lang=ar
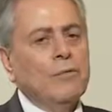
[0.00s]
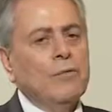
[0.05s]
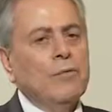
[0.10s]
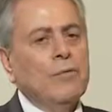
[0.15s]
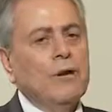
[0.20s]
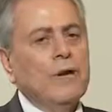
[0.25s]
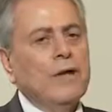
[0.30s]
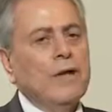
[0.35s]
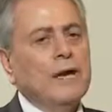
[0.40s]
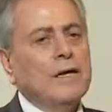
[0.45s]

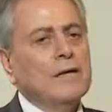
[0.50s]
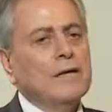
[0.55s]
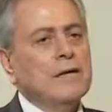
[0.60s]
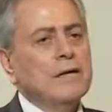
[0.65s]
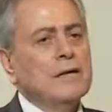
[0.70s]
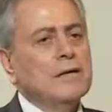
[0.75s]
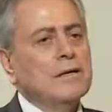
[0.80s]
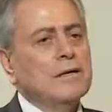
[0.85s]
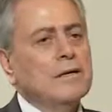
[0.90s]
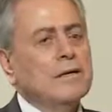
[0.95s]

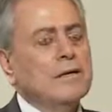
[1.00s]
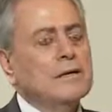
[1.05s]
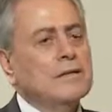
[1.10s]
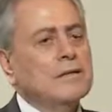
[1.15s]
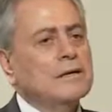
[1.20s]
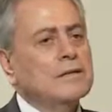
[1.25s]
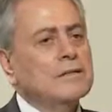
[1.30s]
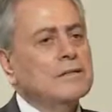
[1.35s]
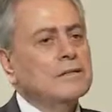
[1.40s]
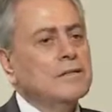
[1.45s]
ولكن
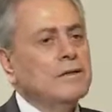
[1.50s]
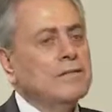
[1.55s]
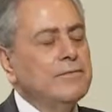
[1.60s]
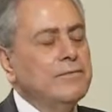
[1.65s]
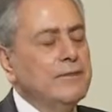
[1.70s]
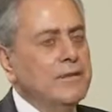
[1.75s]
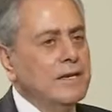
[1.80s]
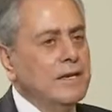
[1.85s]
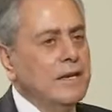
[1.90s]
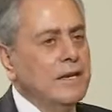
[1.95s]
آه،
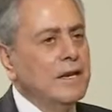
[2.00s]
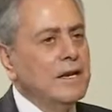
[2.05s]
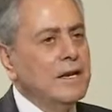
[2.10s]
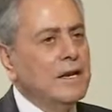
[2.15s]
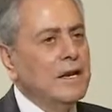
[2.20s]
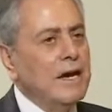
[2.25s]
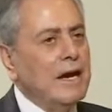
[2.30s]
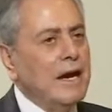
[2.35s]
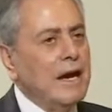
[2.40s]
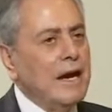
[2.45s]
تفعيل